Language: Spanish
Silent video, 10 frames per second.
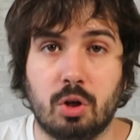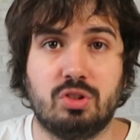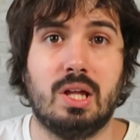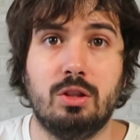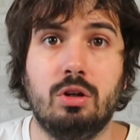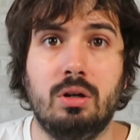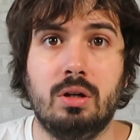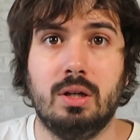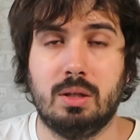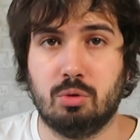Pero
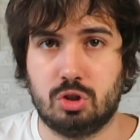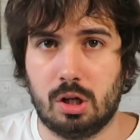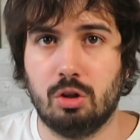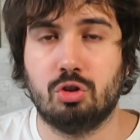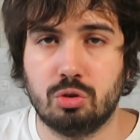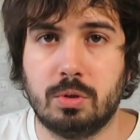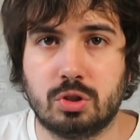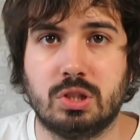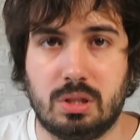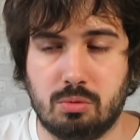estando y mostrando los
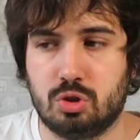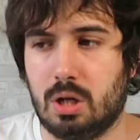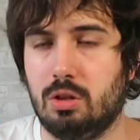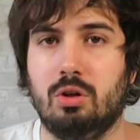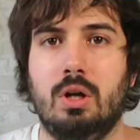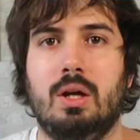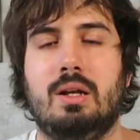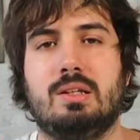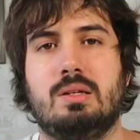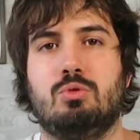números que está mostrando,
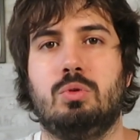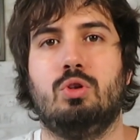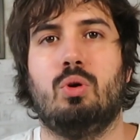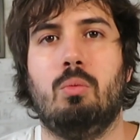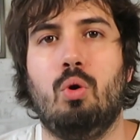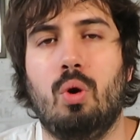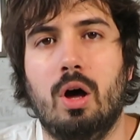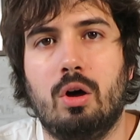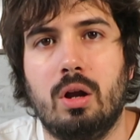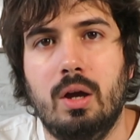le estamos viendo como un
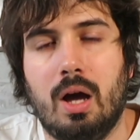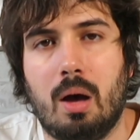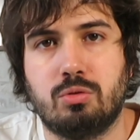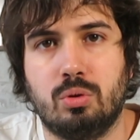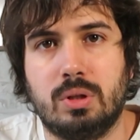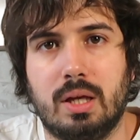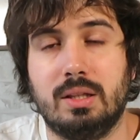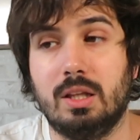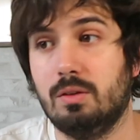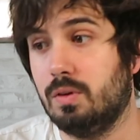jugador
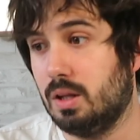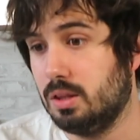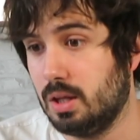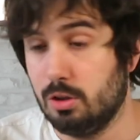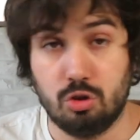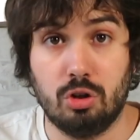absolutamente diferencial.